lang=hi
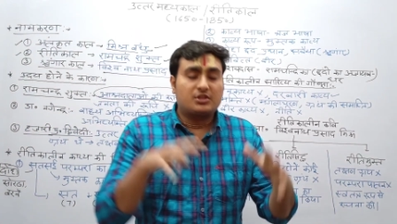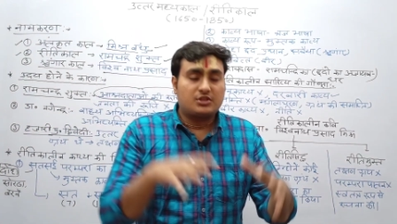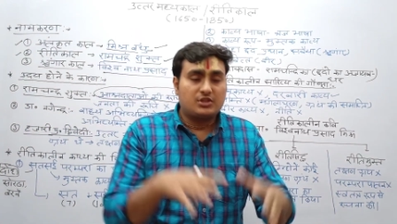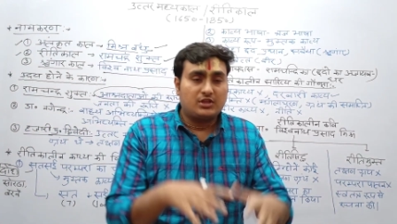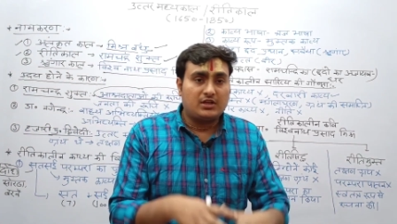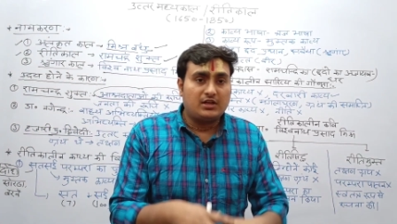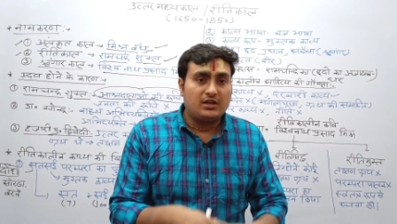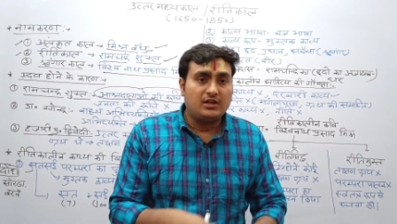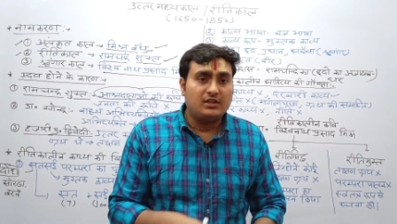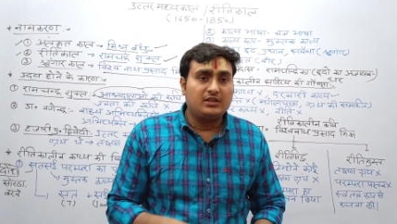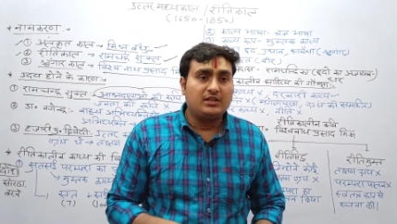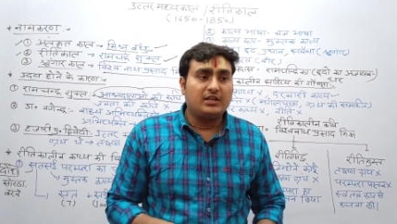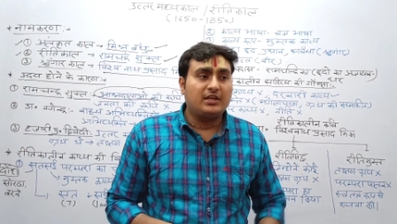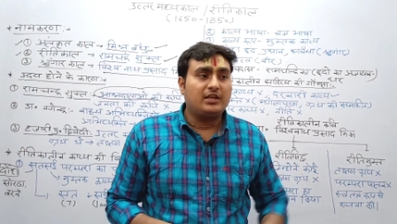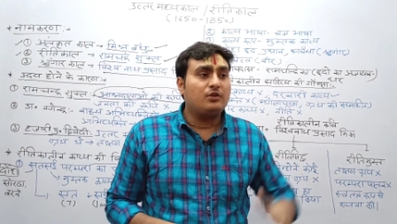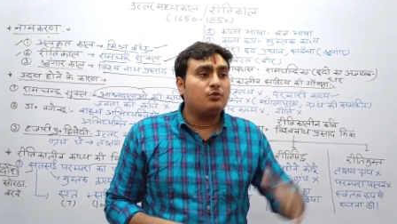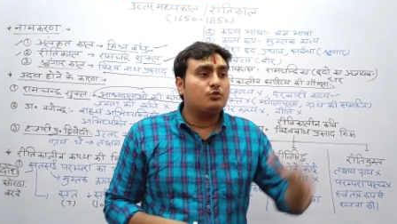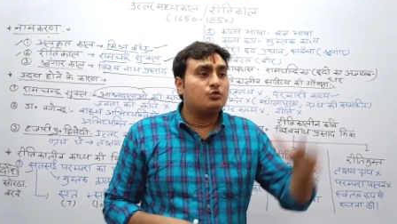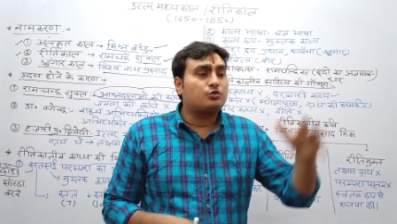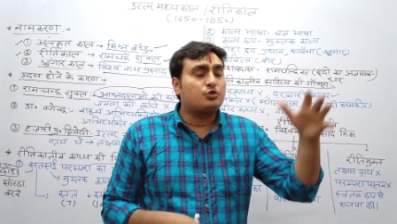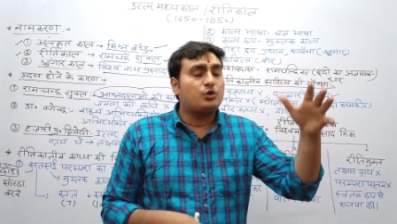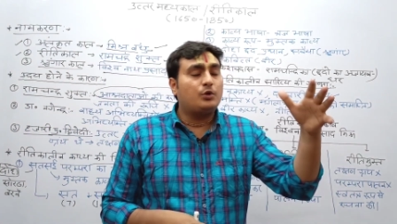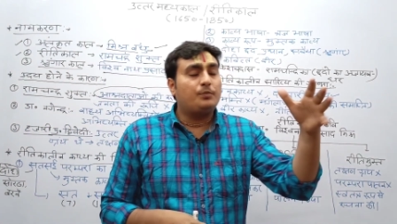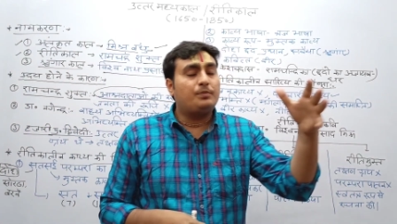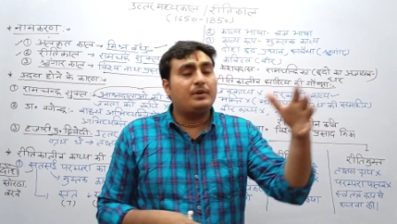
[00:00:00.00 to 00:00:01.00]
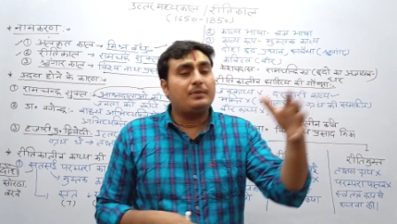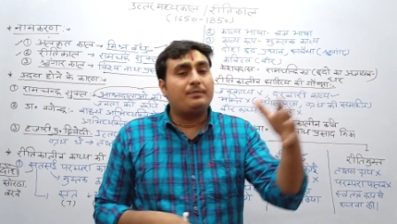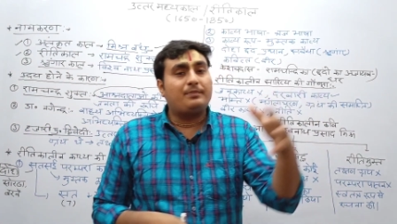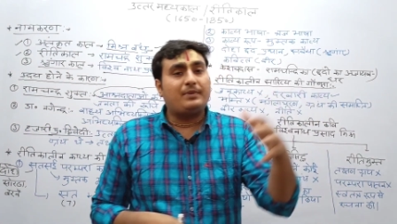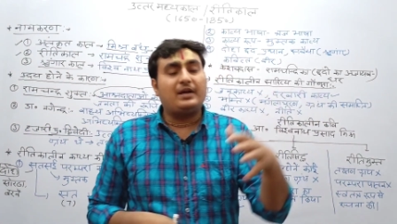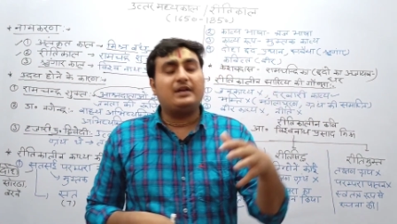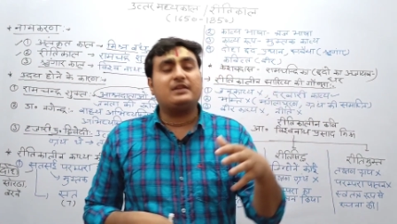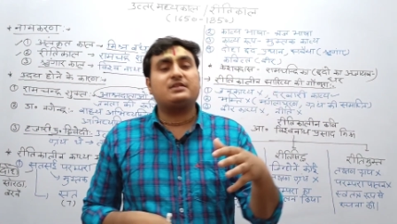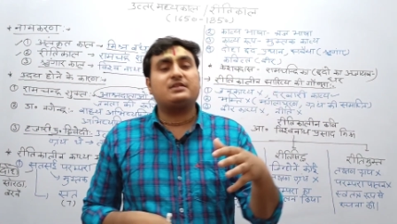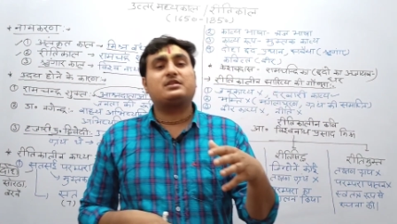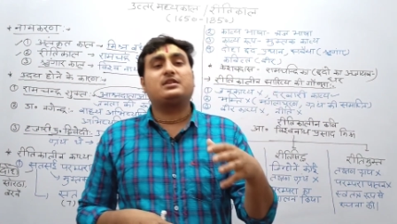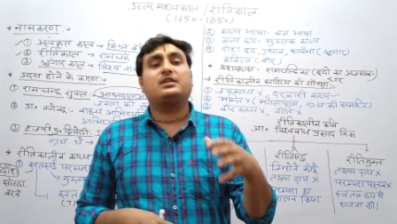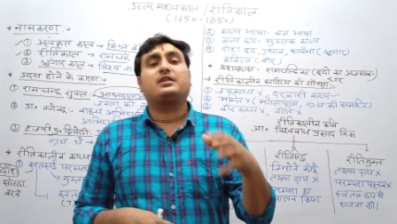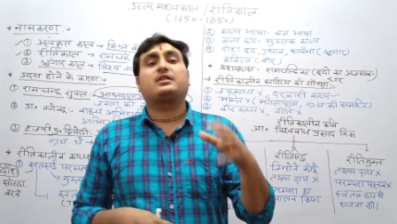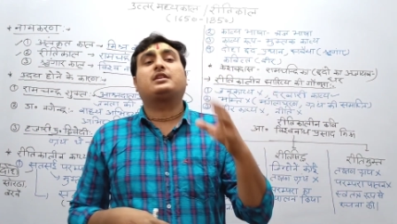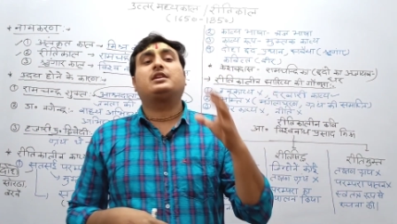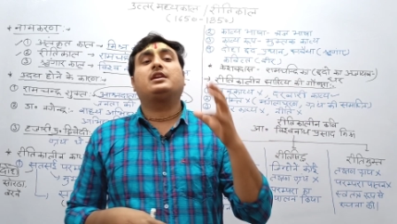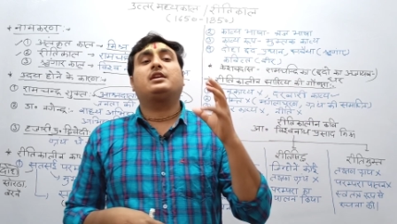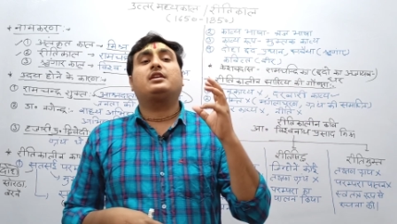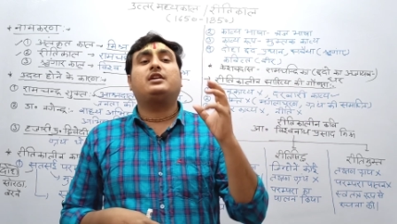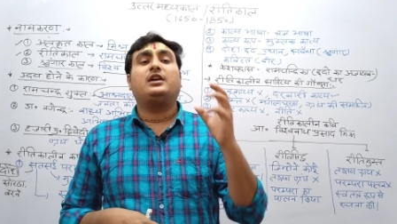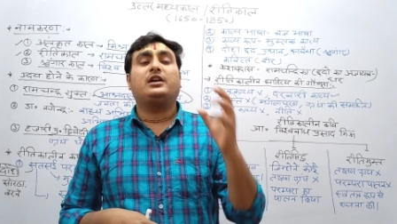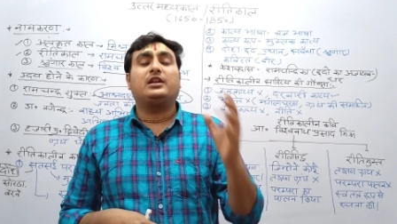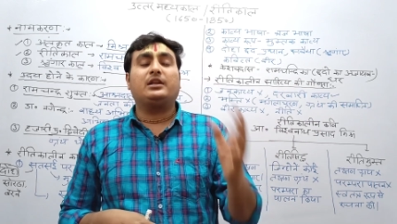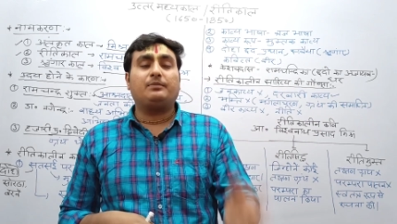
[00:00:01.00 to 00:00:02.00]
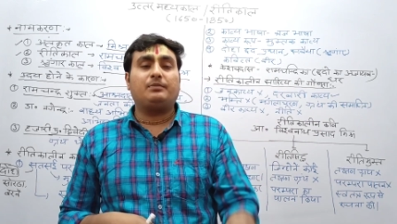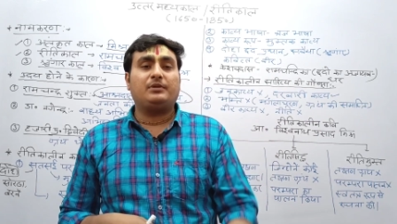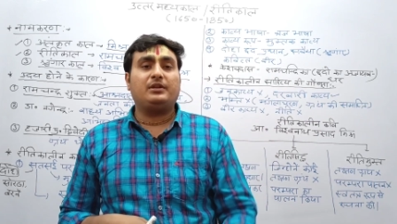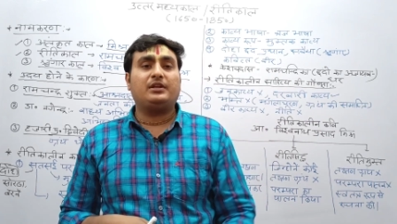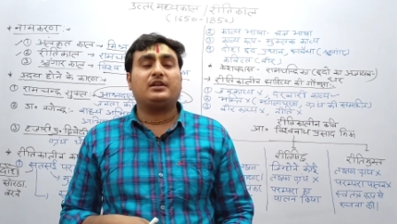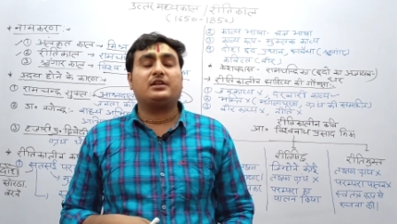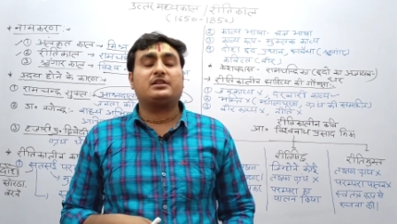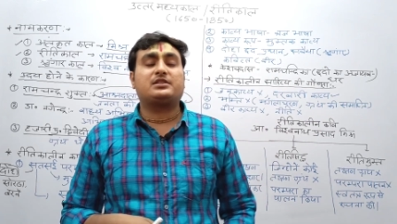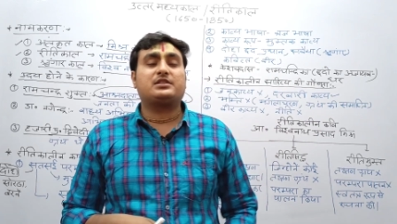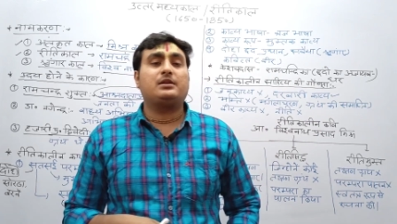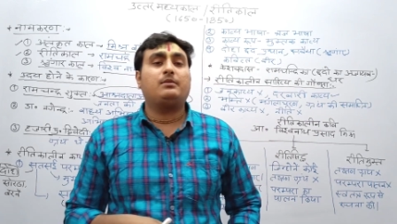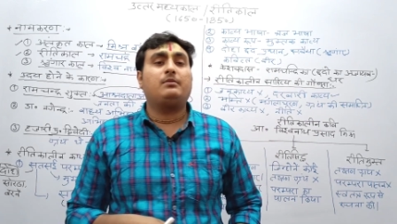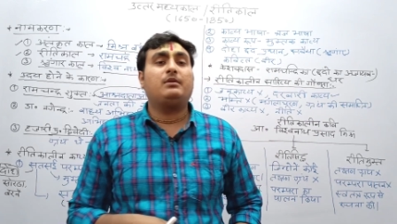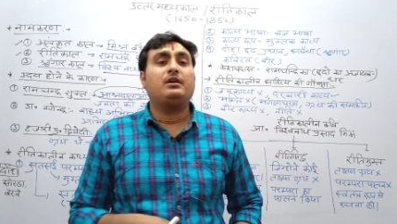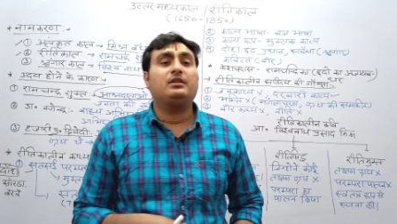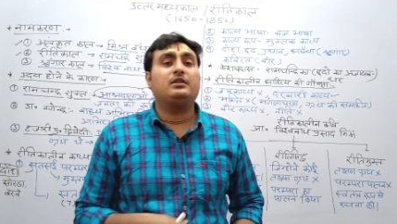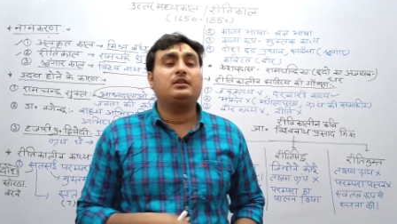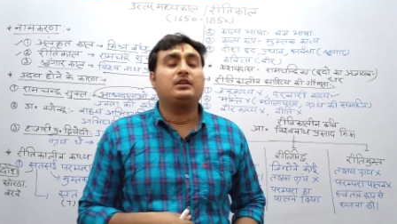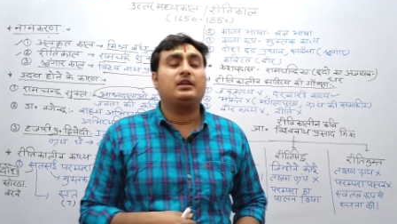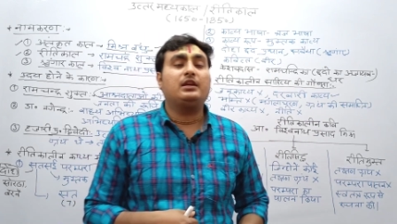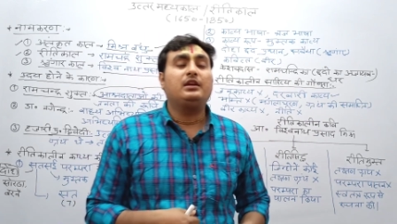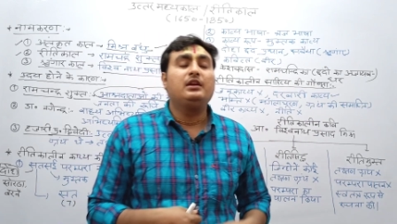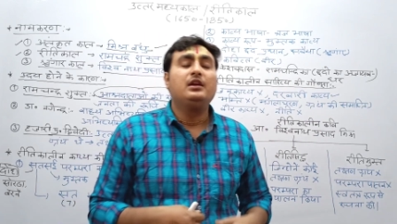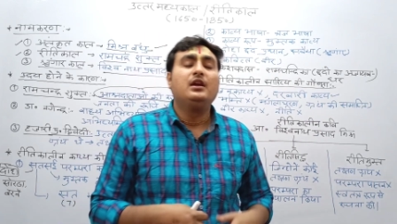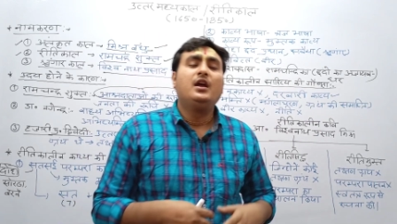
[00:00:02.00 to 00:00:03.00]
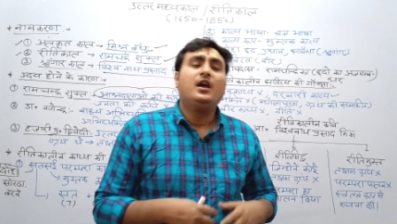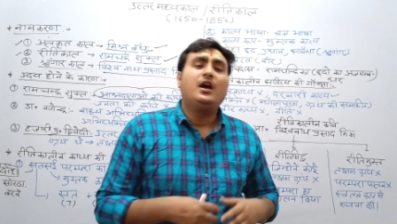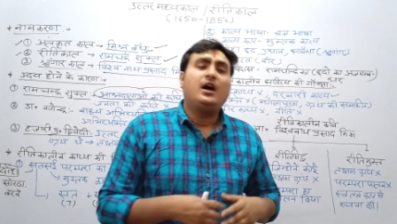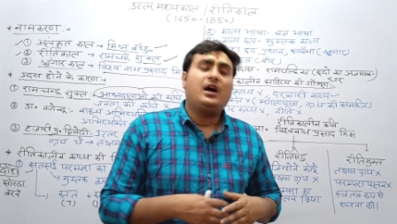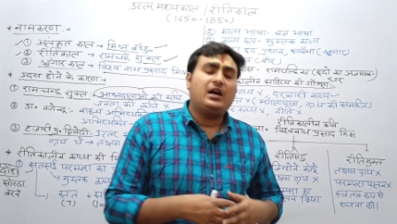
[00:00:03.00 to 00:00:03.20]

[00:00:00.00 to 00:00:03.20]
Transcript: शरण दे उसको अपने पास रखे खाने पीने का सामान दे